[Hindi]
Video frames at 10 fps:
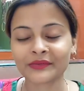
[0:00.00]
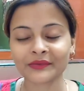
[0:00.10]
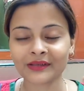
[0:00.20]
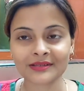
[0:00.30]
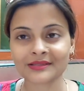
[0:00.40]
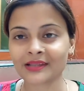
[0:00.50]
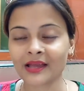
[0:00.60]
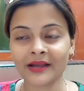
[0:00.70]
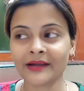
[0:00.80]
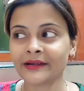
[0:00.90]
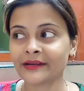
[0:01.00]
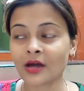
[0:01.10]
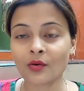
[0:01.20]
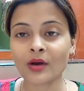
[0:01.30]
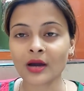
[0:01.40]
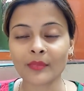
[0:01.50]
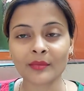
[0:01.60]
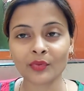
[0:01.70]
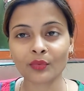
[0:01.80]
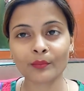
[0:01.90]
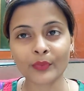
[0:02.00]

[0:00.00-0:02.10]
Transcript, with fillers: सो यस एंड नाउ अब हम लोग